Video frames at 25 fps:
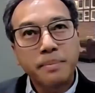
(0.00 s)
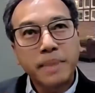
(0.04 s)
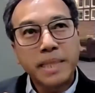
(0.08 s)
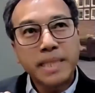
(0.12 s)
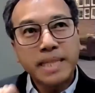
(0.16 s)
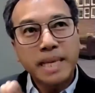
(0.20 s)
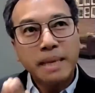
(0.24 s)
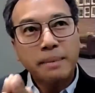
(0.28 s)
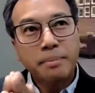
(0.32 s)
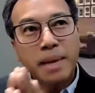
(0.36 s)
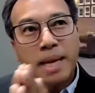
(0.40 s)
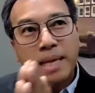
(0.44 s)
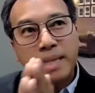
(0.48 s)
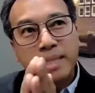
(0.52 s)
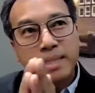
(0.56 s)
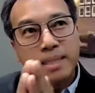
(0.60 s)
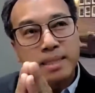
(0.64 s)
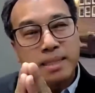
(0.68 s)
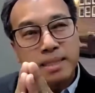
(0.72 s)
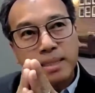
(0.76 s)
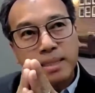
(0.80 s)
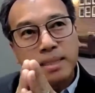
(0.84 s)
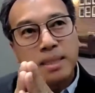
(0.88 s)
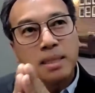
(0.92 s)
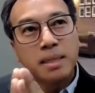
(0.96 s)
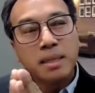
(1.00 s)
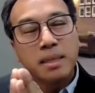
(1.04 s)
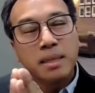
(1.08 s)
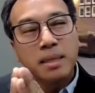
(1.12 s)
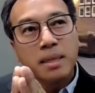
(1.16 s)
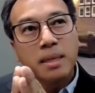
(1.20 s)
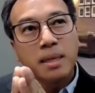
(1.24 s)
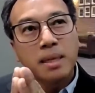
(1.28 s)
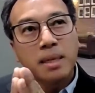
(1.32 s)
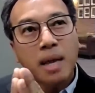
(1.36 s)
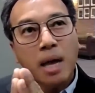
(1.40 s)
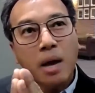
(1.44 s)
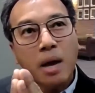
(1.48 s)
พิเศษมากคือ
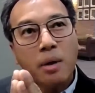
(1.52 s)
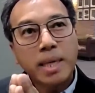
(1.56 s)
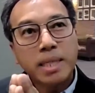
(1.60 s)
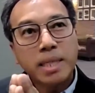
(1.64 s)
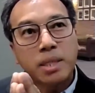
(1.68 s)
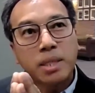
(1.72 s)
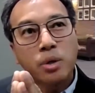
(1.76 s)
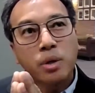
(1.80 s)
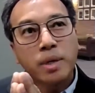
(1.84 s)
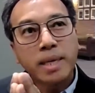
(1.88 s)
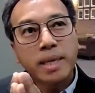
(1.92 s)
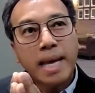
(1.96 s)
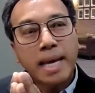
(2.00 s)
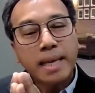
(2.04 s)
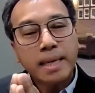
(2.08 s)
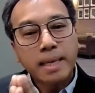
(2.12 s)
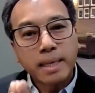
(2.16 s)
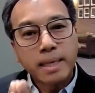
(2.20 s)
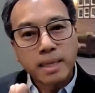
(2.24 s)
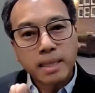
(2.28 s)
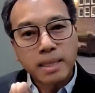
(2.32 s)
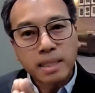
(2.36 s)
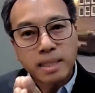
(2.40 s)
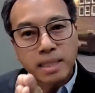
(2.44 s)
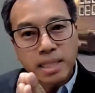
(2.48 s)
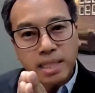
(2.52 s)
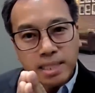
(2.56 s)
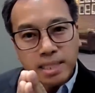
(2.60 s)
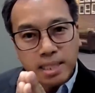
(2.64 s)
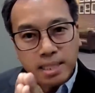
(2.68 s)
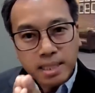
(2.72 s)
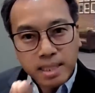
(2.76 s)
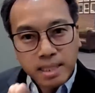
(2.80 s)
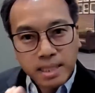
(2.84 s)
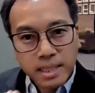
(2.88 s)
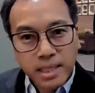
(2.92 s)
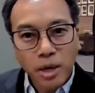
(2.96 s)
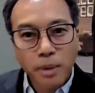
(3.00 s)
เขาอาจจะต้องการเงินที่จะ
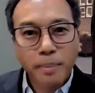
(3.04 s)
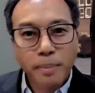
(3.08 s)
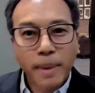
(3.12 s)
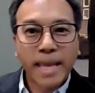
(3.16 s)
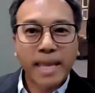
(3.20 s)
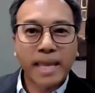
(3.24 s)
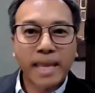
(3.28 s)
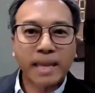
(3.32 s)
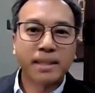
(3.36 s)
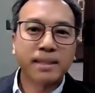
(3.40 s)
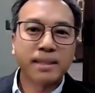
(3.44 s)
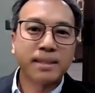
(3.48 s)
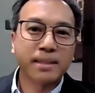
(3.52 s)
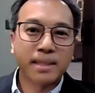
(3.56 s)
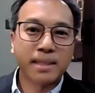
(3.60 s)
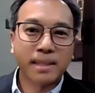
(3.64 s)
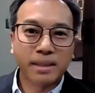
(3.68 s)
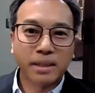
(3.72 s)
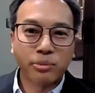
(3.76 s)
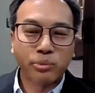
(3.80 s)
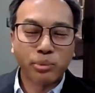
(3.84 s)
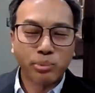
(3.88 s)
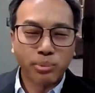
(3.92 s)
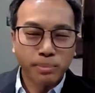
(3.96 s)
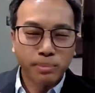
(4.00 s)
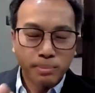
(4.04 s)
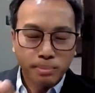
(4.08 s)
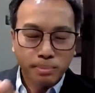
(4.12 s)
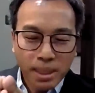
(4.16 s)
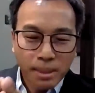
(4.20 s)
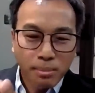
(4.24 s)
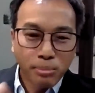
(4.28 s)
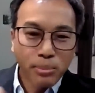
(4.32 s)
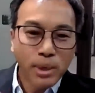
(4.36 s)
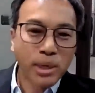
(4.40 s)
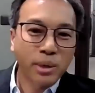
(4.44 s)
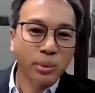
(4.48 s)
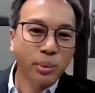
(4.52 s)
ดึงเข้าไป
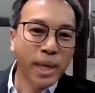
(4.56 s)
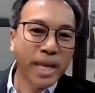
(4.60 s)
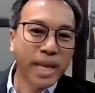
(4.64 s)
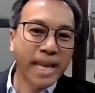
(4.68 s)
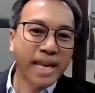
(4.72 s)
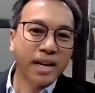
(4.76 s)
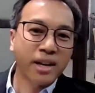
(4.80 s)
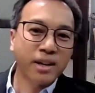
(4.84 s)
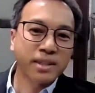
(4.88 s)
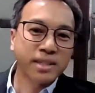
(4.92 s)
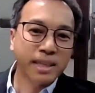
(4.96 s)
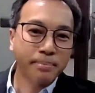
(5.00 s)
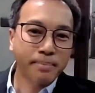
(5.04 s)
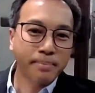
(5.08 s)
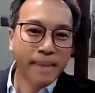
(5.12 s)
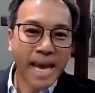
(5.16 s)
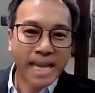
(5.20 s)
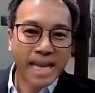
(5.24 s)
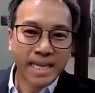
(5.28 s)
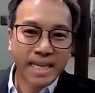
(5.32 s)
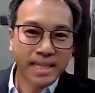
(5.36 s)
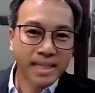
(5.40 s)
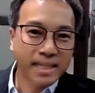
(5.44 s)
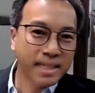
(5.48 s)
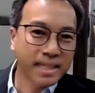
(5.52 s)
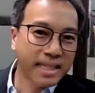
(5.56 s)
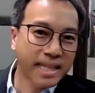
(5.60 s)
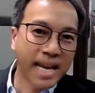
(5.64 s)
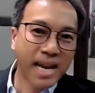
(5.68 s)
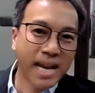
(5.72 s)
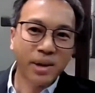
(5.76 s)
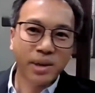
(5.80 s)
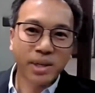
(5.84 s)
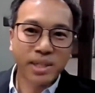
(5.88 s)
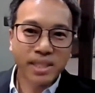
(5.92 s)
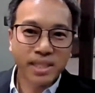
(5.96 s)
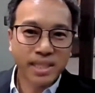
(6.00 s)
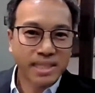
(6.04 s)
เพิ่ม runway ให้เขาสักแปดเดือน
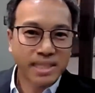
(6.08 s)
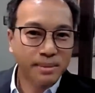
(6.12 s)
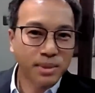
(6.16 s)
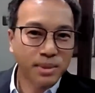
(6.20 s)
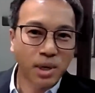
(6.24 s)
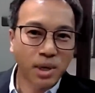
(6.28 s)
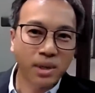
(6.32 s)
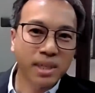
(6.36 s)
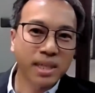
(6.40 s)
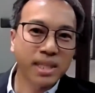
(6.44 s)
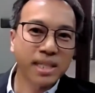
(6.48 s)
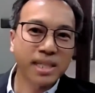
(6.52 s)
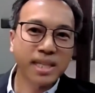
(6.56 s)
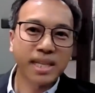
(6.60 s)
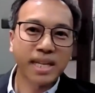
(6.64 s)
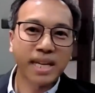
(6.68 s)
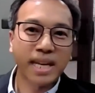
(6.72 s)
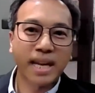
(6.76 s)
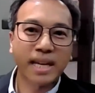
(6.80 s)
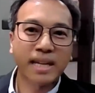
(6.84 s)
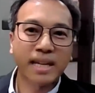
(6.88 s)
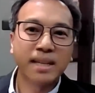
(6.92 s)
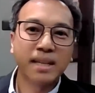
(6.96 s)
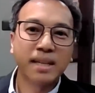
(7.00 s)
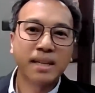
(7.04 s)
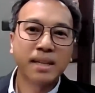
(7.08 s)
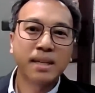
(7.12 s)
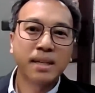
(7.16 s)
เก้าเดือนสิบสองเดือนเนี่ย